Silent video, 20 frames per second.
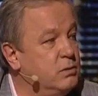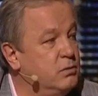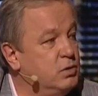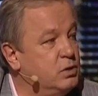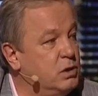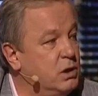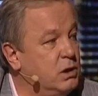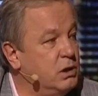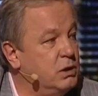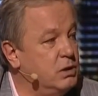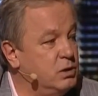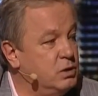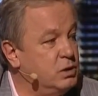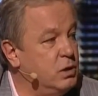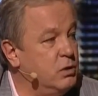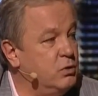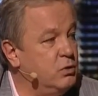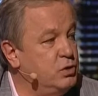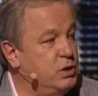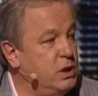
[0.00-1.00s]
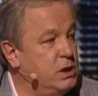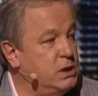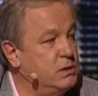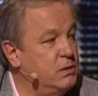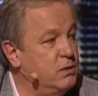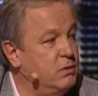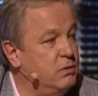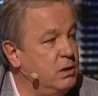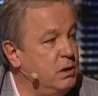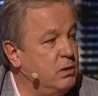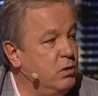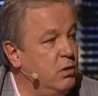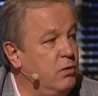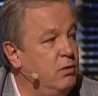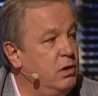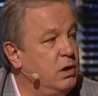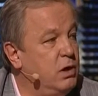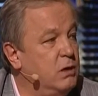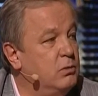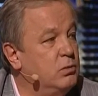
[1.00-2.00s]
потому что она должна участвовать в
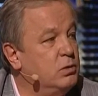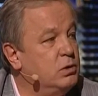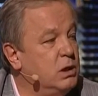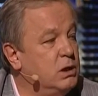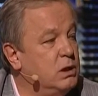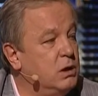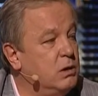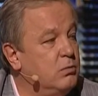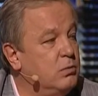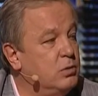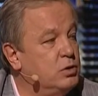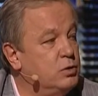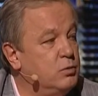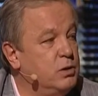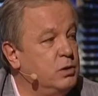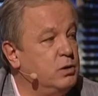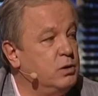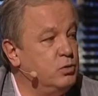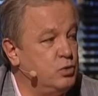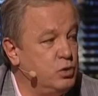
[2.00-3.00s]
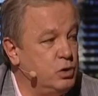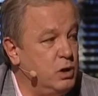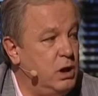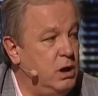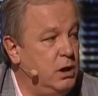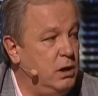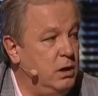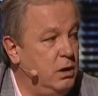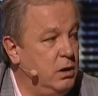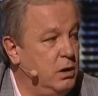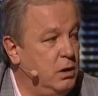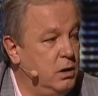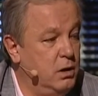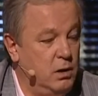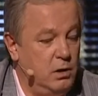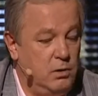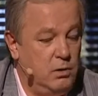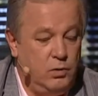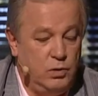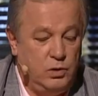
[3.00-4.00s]
торговле, кому-то она может быть нужна.
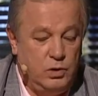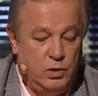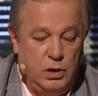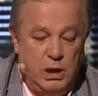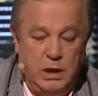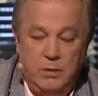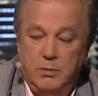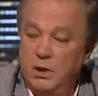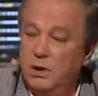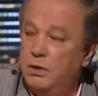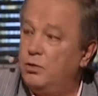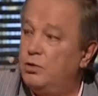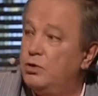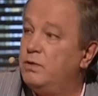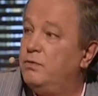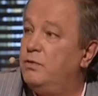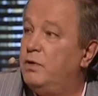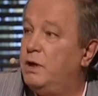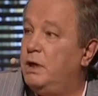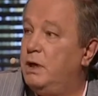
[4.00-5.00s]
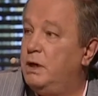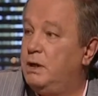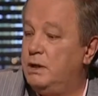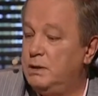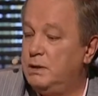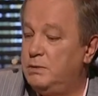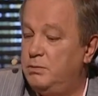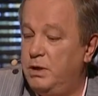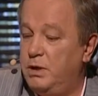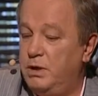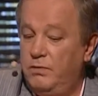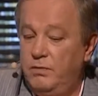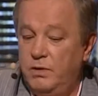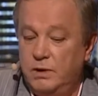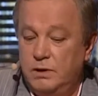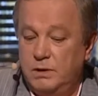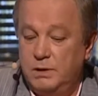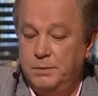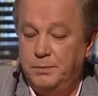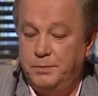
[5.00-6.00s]
Вот, она имеет тоже вероятность
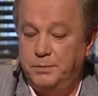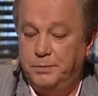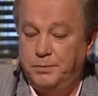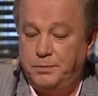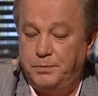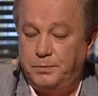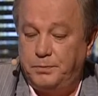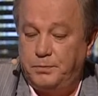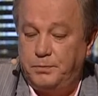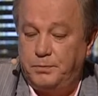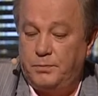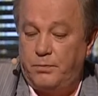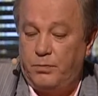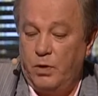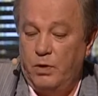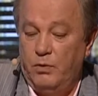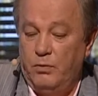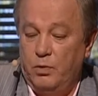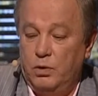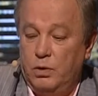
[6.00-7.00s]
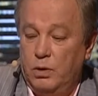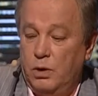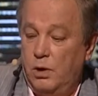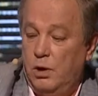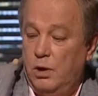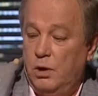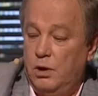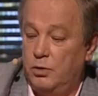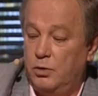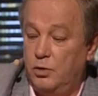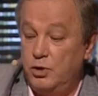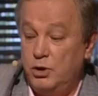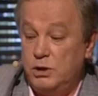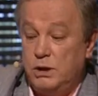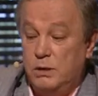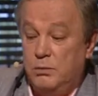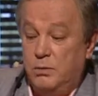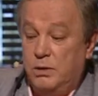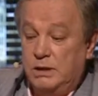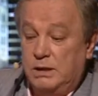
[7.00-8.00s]
появиться. Вот. То же
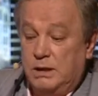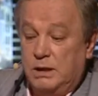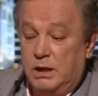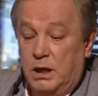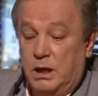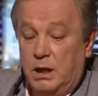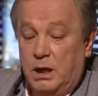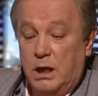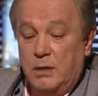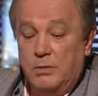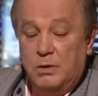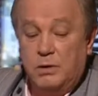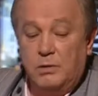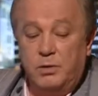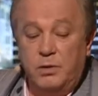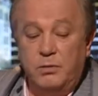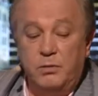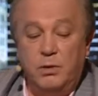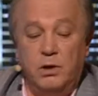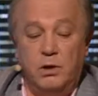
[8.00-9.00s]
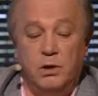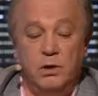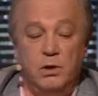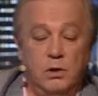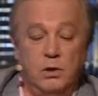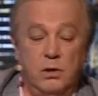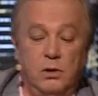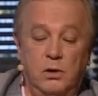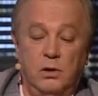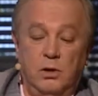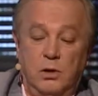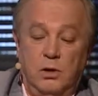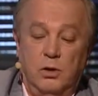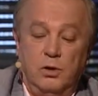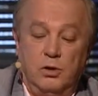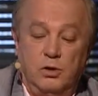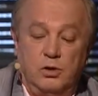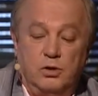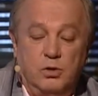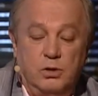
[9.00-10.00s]
самое с игроками. Например,
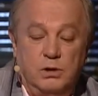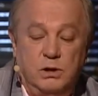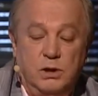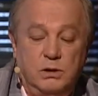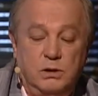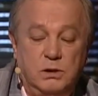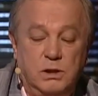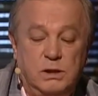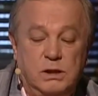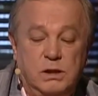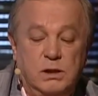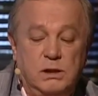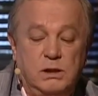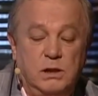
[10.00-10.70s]
что делать,